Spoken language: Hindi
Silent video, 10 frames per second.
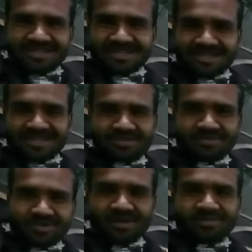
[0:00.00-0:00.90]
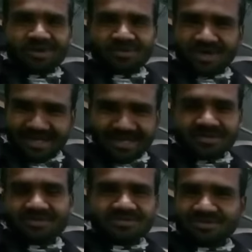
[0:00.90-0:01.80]
जितना ज़्यादा सपोर्ट आप करोगे
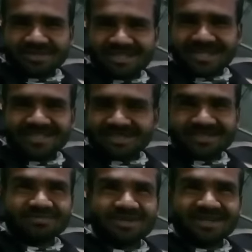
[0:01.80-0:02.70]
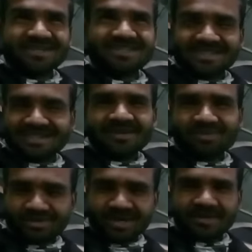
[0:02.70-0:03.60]
तो उतने ज़्यादा अपना
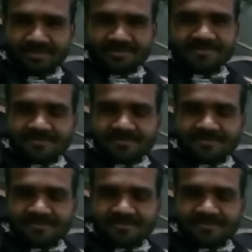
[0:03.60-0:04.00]
इनकम होगा